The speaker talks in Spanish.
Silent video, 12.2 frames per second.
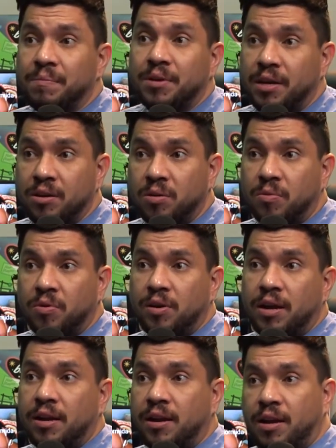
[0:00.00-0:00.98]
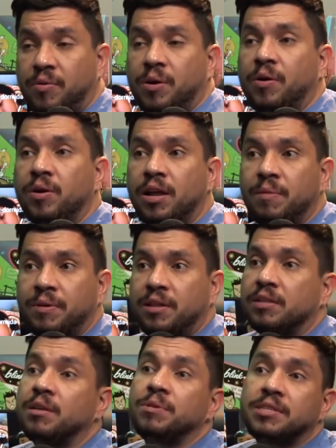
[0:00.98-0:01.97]
también, como la, la, nueva ola el
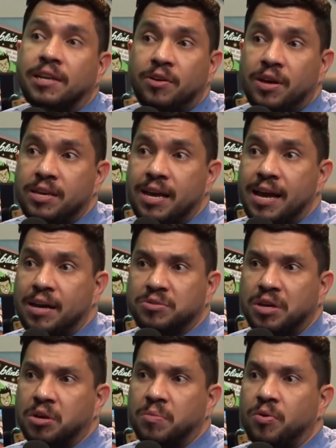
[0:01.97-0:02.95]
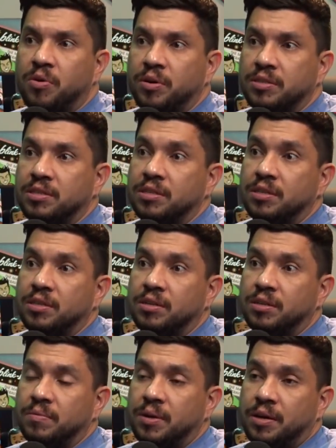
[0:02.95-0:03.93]
metal también salió de allá. O sea, como que si,
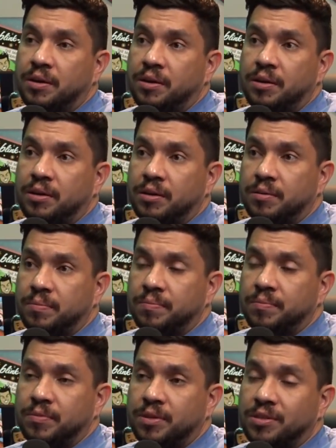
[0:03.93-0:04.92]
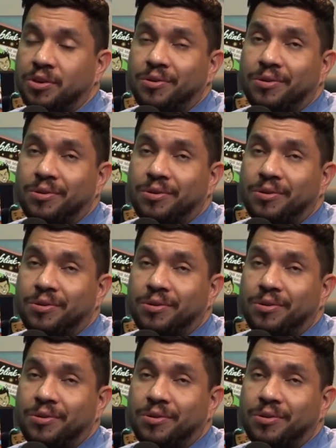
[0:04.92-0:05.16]
eh, qué sé